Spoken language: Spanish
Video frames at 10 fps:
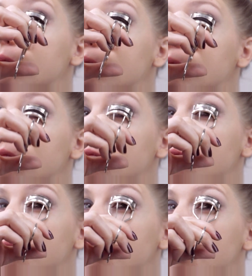
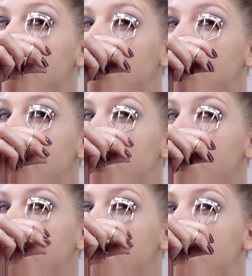Recordar rizar la
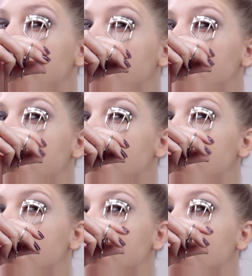pestaña antes de aplicar el